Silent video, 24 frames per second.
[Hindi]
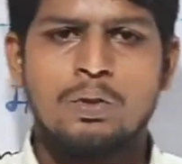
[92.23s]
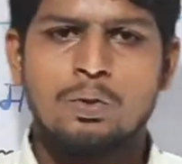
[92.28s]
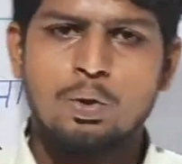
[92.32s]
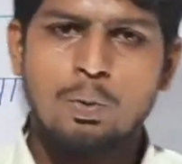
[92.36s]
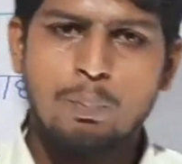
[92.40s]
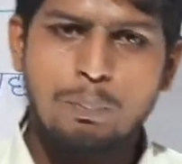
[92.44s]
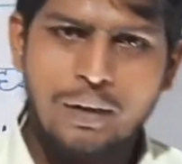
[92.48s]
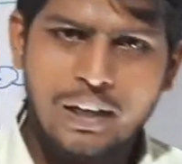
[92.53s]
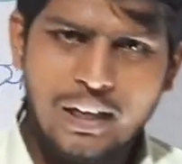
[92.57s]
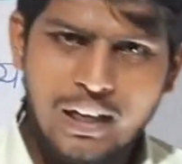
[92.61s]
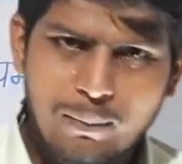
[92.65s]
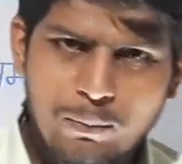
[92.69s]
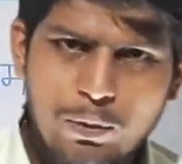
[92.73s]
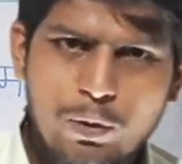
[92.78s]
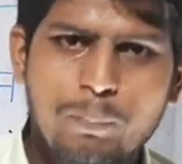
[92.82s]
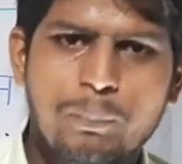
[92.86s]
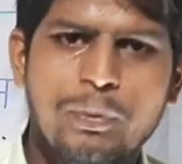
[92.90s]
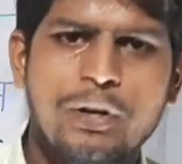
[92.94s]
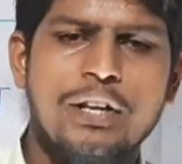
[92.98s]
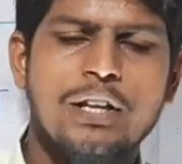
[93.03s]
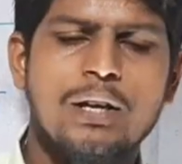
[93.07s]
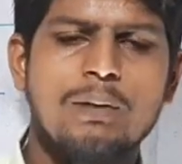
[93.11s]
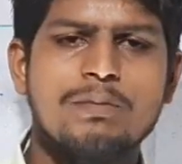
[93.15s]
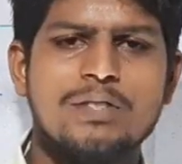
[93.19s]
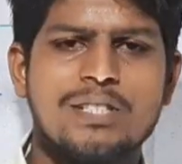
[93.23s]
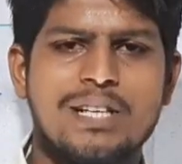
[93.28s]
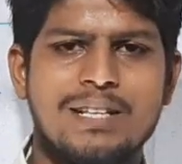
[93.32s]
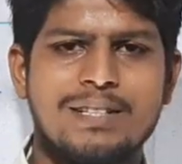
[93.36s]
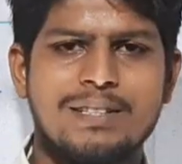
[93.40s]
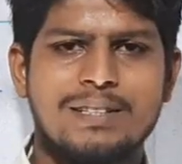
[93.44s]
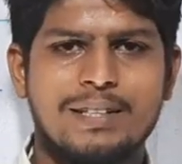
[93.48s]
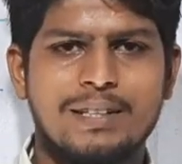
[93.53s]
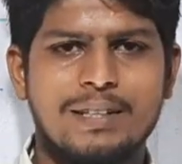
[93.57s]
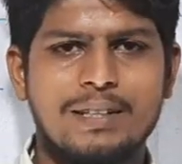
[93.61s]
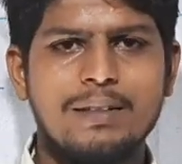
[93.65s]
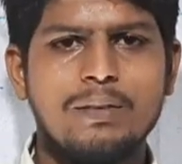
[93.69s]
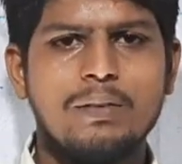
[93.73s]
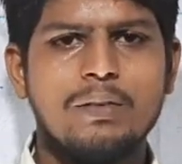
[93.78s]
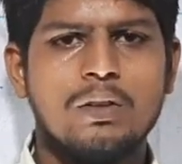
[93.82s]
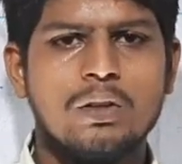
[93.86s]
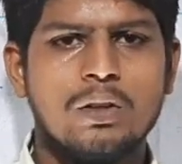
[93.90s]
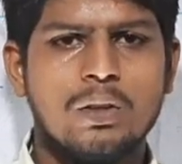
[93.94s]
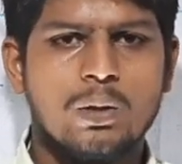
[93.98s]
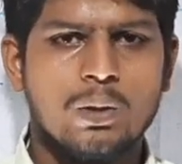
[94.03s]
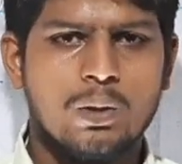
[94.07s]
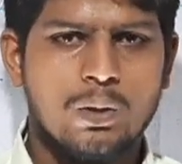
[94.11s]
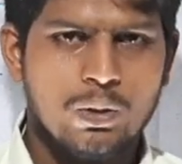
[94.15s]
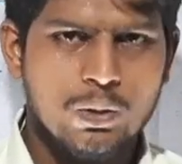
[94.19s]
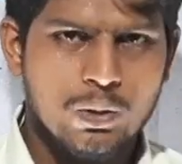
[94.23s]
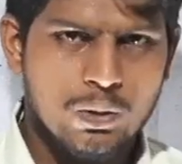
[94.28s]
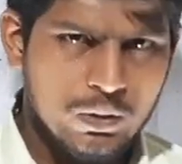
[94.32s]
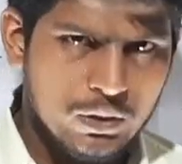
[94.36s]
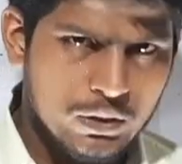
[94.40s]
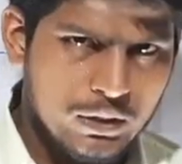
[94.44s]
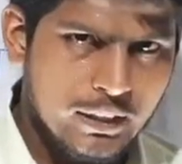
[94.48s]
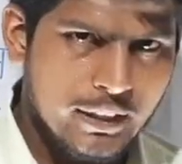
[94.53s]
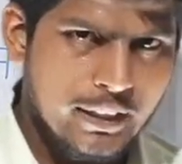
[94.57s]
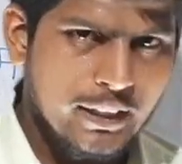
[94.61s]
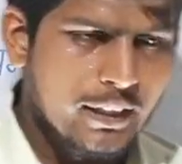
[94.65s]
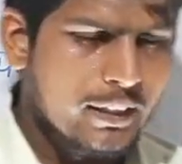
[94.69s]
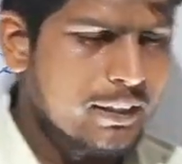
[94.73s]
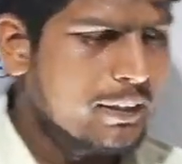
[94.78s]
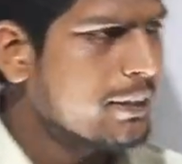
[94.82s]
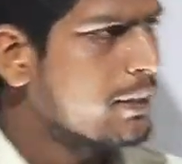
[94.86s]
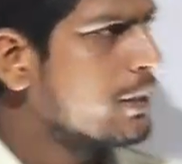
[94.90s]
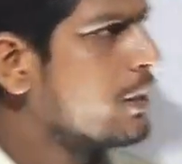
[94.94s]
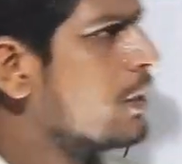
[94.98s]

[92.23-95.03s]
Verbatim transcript: तो पहले हम लोग मीडियम जानते हैं ठीक है